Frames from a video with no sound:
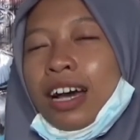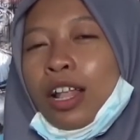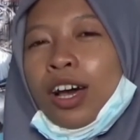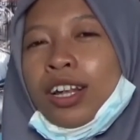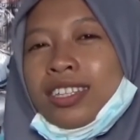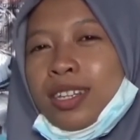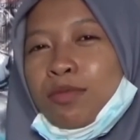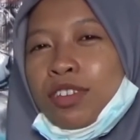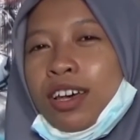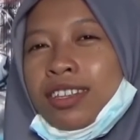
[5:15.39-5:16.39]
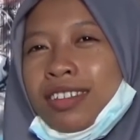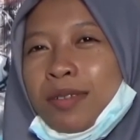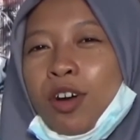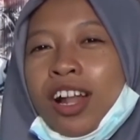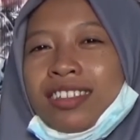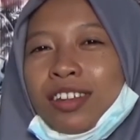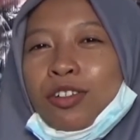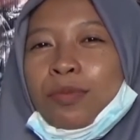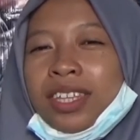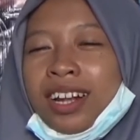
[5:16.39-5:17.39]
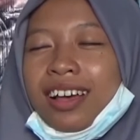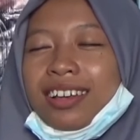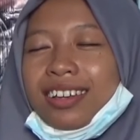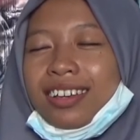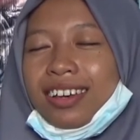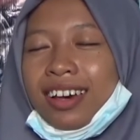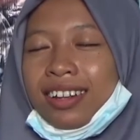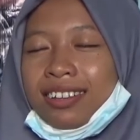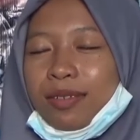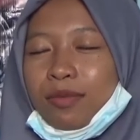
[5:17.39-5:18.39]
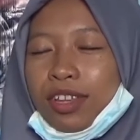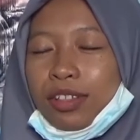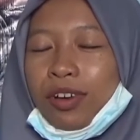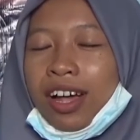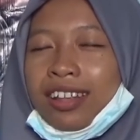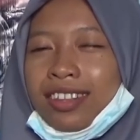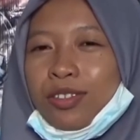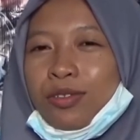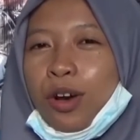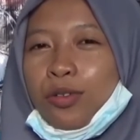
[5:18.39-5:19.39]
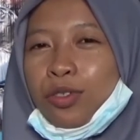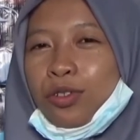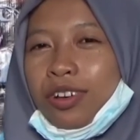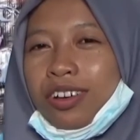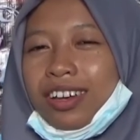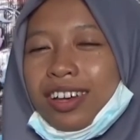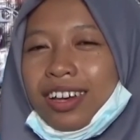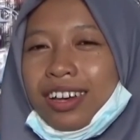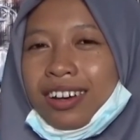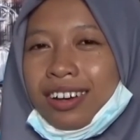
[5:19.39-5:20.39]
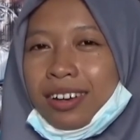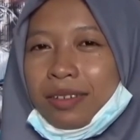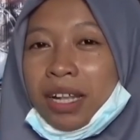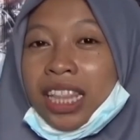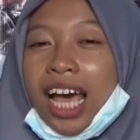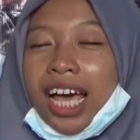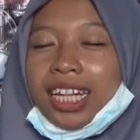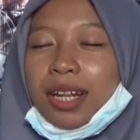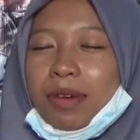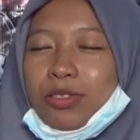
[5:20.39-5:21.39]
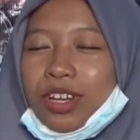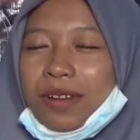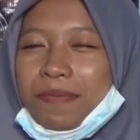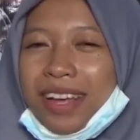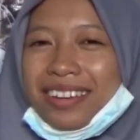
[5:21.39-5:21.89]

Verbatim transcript: kalau ada seribu, seribu alasan untuk menyerah ada seribu satu alasan juga untuk uh, bertahan dan maju ke depan